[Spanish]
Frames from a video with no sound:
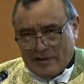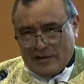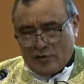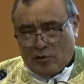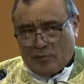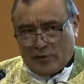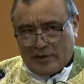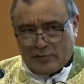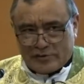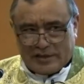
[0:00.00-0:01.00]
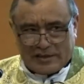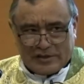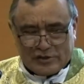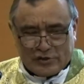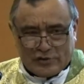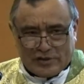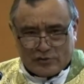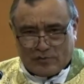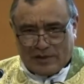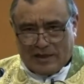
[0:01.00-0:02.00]
no ponemos atención a su
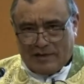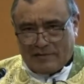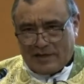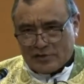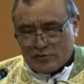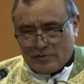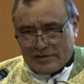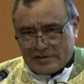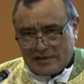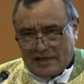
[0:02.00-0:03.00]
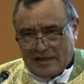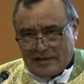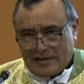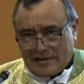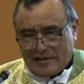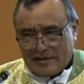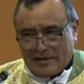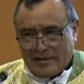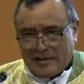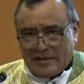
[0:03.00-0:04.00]
palabra, a su mensaje
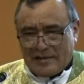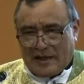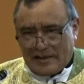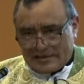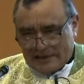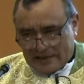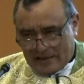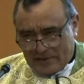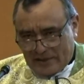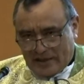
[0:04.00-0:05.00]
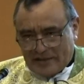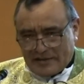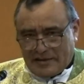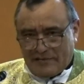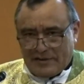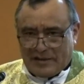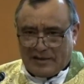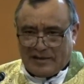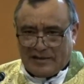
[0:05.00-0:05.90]
y a ese caminar de la vida.